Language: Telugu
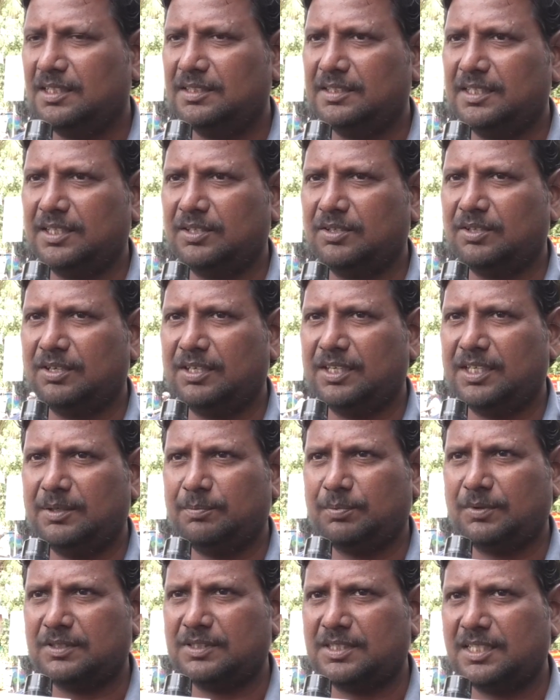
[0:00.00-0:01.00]
దగ్గరుండి
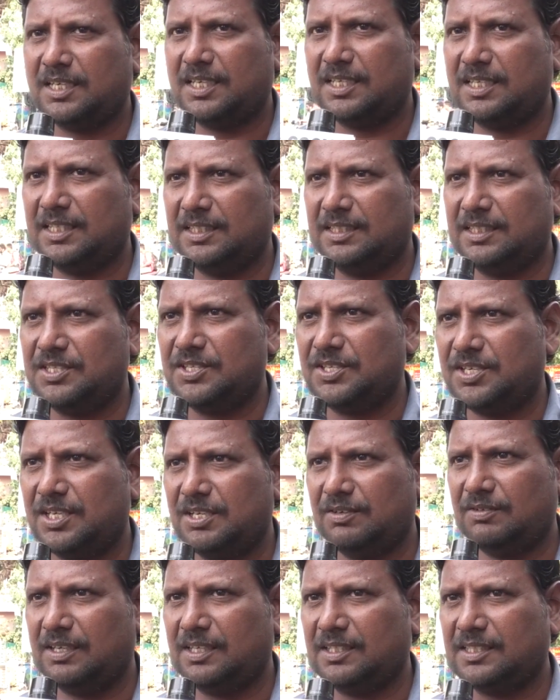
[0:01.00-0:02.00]
ప్రోత్సాహాన్ని అందించి
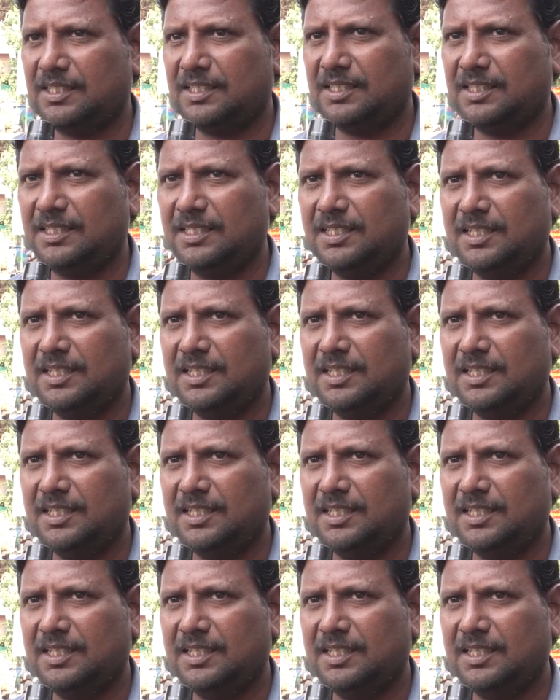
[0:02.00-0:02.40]
వాళ్ళకి